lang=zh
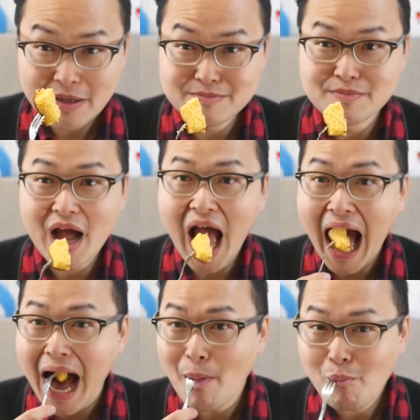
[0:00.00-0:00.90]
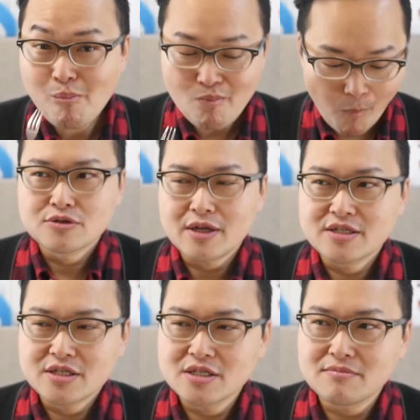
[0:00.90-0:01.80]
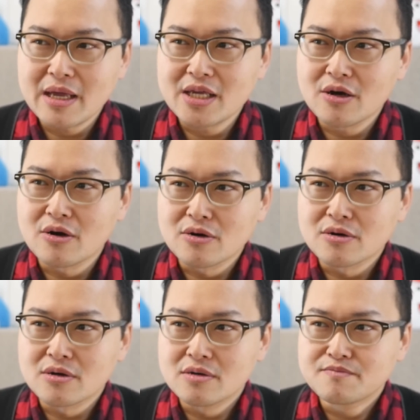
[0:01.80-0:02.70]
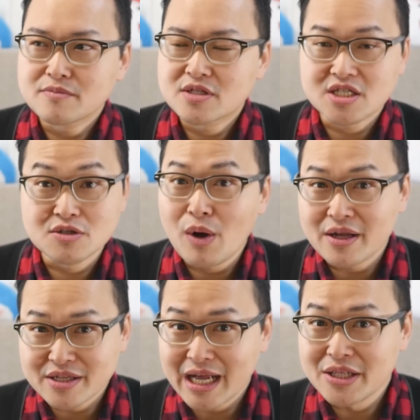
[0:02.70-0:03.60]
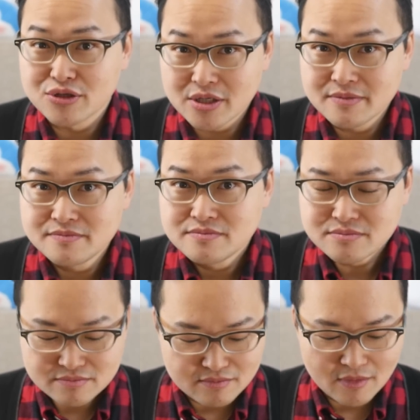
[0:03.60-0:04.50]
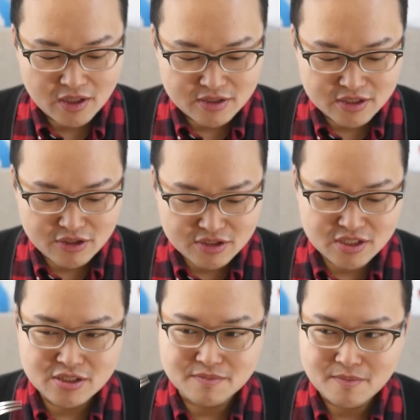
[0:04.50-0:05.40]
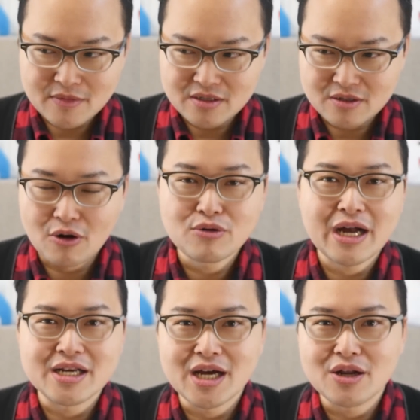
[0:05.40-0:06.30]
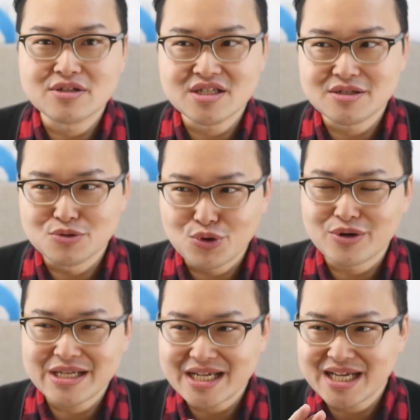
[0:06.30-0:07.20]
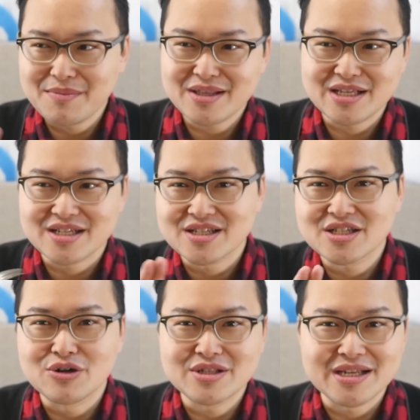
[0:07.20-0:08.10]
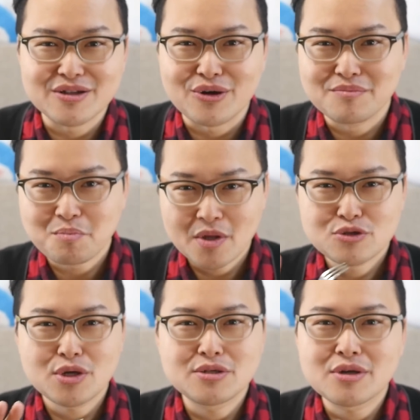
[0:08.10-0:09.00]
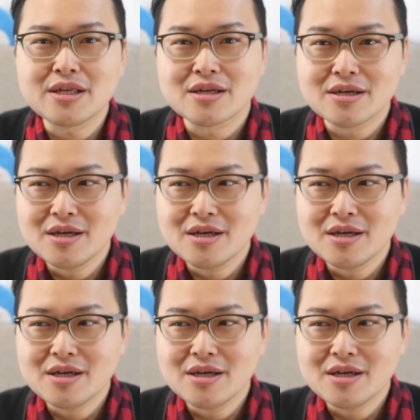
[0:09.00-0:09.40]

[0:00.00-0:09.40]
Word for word: 嗯，算是没有失望的感觉。嗯，可是就是口感呢，是如果它下面底层是有一点那种脆脆的